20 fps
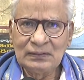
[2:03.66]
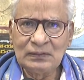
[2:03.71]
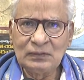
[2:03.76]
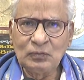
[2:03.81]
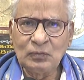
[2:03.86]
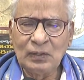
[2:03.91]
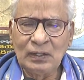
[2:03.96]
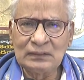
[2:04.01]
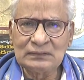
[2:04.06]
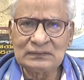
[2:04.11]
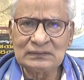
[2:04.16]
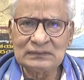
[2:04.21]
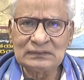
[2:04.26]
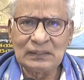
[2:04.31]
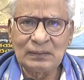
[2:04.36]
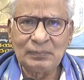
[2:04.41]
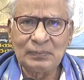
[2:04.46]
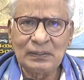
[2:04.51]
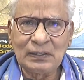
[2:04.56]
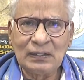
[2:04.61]
ఈ ఉగాది
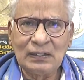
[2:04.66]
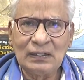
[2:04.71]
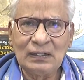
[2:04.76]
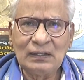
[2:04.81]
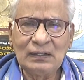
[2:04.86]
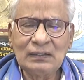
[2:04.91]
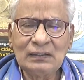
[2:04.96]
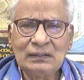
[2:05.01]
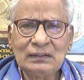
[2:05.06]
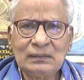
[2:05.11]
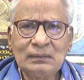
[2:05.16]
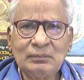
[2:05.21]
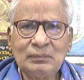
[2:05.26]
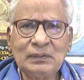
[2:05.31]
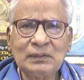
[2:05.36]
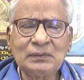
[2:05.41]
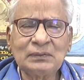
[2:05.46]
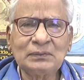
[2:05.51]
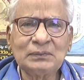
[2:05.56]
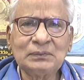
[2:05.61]
సందర్భంగా
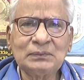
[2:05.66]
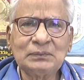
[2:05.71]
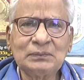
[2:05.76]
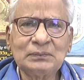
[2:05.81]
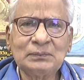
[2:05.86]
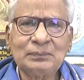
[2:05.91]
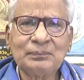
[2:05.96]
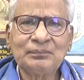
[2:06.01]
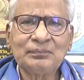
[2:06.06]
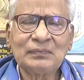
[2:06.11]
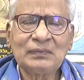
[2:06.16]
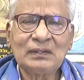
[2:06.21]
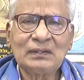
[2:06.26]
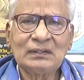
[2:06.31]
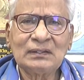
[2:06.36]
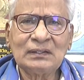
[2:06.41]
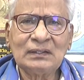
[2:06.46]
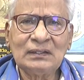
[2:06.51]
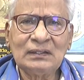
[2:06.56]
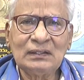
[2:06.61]
మీకు
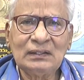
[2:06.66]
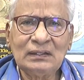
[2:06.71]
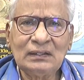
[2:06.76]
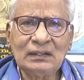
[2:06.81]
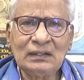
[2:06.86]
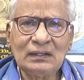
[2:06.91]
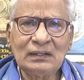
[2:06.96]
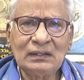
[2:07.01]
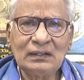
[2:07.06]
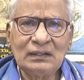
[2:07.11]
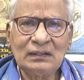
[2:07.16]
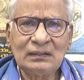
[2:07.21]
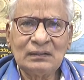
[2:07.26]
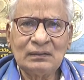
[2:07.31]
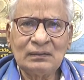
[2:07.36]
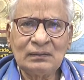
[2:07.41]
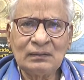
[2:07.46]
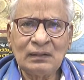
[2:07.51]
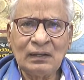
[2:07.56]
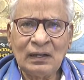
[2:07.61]
ఈ
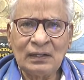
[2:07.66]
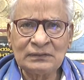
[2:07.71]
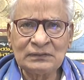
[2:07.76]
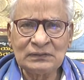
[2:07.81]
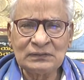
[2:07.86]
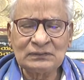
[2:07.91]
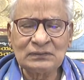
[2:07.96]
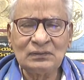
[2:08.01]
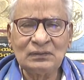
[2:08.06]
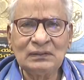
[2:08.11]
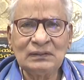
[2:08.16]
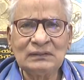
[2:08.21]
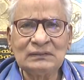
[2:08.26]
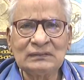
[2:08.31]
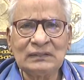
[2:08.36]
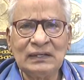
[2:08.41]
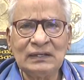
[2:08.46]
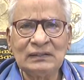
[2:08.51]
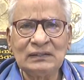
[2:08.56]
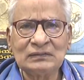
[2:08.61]
ఆశీస్సులు నేను
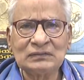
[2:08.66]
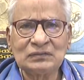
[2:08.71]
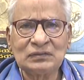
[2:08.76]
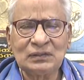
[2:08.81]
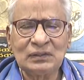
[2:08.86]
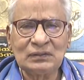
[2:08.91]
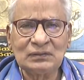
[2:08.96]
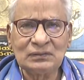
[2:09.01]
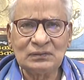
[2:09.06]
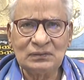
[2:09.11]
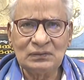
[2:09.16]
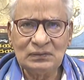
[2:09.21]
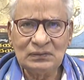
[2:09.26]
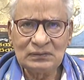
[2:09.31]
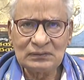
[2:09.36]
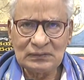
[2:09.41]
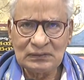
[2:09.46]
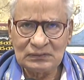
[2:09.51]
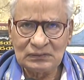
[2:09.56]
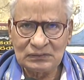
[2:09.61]
తెలియజేస్తున్నందుకు
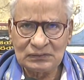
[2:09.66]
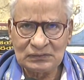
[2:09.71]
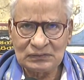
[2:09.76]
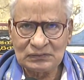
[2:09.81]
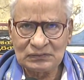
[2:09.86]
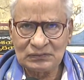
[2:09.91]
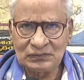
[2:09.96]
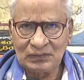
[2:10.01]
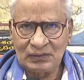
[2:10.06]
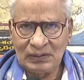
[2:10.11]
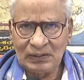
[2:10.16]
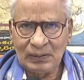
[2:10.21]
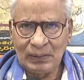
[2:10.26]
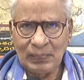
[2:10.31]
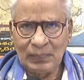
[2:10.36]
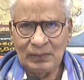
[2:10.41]
సంతోషిస్తున్నా